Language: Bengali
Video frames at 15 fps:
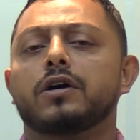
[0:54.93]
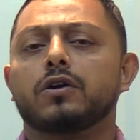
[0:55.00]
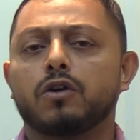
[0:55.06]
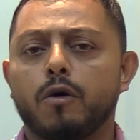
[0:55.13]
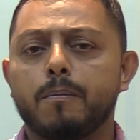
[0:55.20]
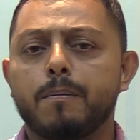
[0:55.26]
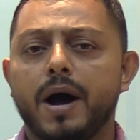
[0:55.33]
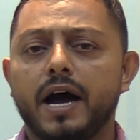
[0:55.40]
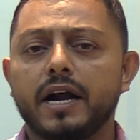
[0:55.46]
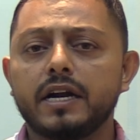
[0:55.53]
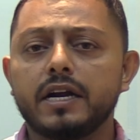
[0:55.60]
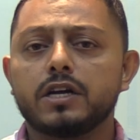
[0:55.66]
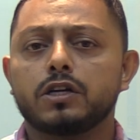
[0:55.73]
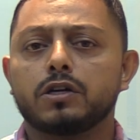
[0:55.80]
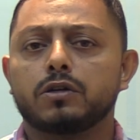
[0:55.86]
রোববার
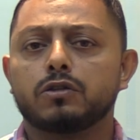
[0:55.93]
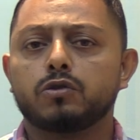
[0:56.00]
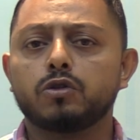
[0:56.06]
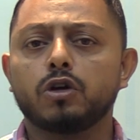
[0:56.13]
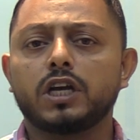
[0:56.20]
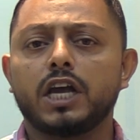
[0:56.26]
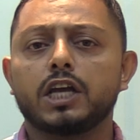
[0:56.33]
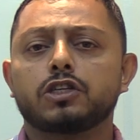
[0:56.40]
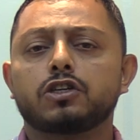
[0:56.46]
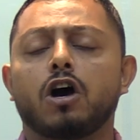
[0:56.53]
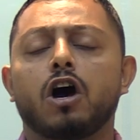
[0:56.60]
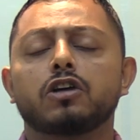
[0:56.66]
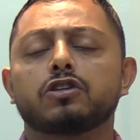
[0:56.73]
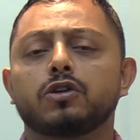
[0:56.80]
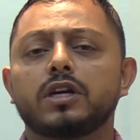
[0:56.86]
দুদকে
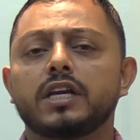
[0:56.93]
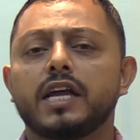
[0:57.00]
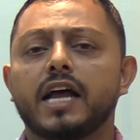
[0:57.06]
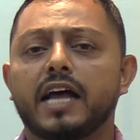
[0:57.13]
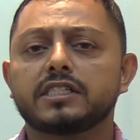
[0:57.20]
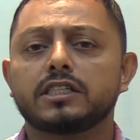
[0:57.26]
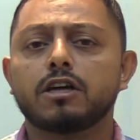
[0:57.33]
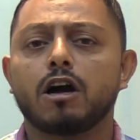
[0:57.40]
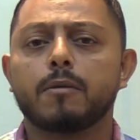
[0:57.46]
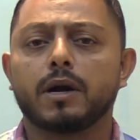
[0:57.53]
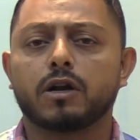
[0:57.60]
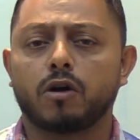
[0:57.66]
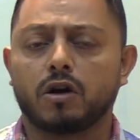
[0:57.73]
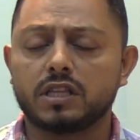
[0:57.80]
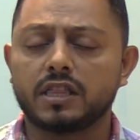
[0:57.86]
সশরীরে হাজির
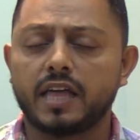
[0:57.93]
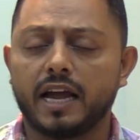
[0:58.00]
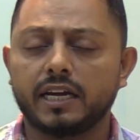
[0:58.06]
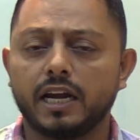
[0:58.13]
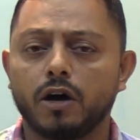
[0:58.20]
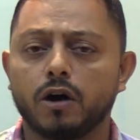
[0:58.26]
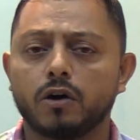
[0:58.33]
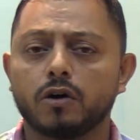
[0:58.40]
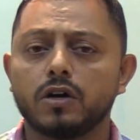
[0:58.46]
হওয়ার কথা থাকলেও